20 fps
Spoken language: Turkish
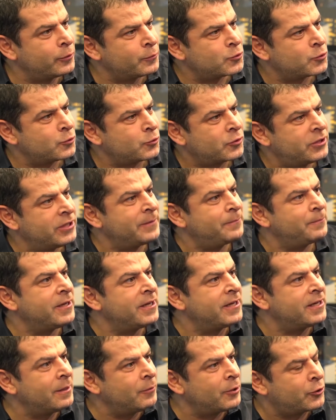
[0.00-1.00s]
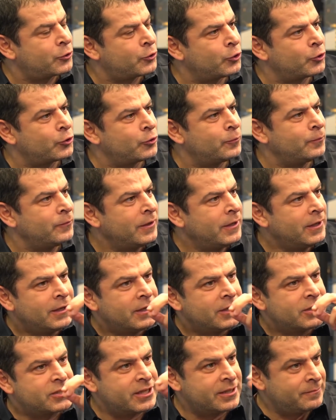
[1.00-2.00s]
biliyor musun? Kliplerine evet, evet. bakıyorum.
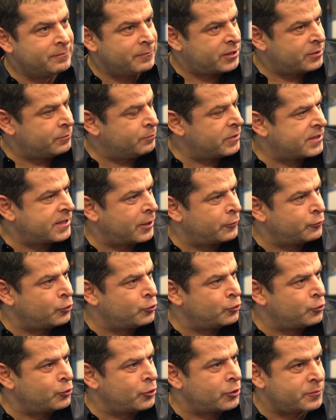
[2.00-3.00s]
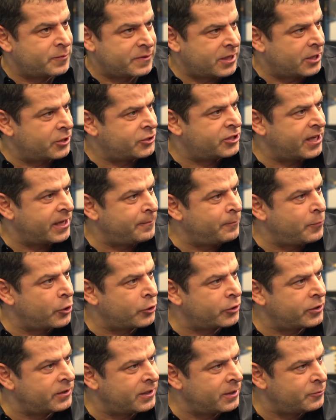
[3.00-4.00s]
Şeyin şimdi mesela döndürüyoruz mesela Jane
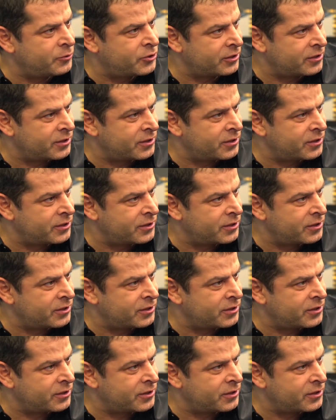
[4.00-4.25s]
Birkin'le bir